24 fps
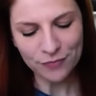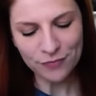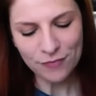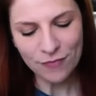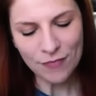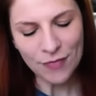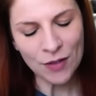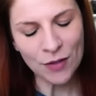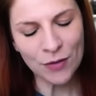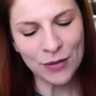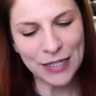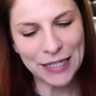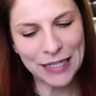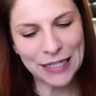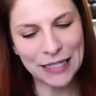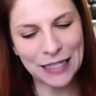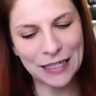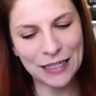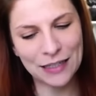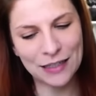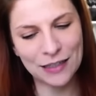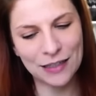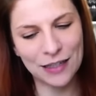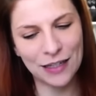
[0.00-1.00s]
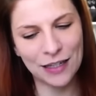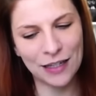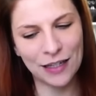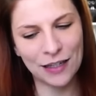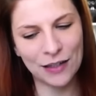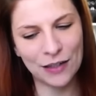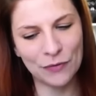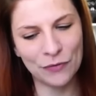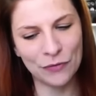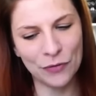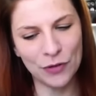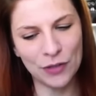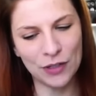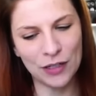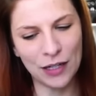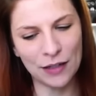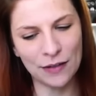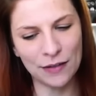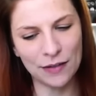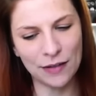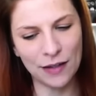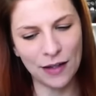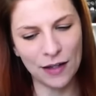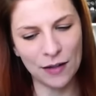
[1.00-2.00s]
und ich, ich würde
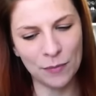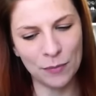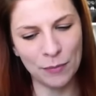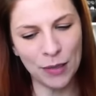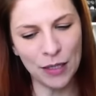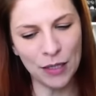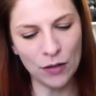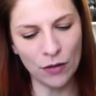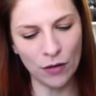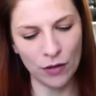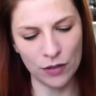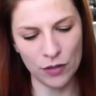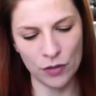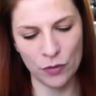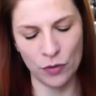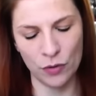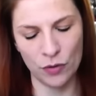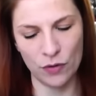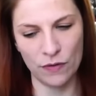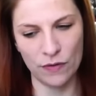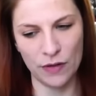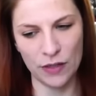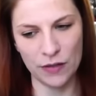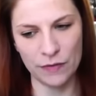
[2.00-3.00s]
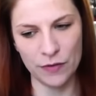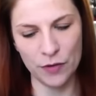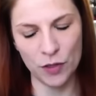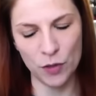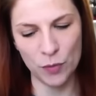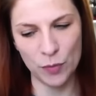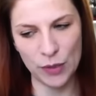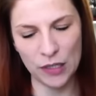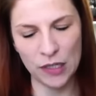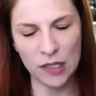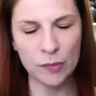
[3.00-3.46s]
ganz gern mit euch gucken, was wir spielen.